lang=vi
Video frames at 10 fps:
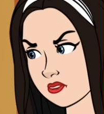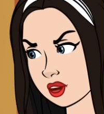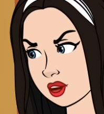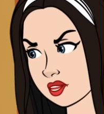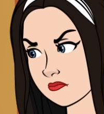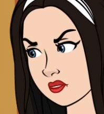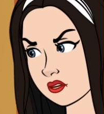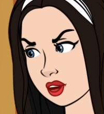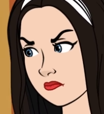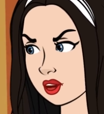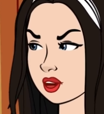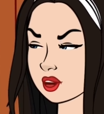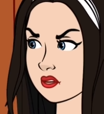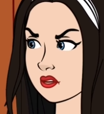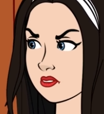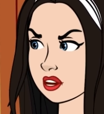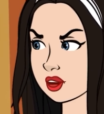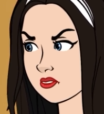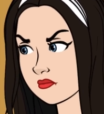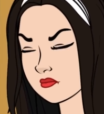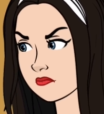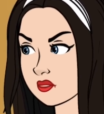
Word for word: Bà lão này đang làm gì trong nhà chúng ta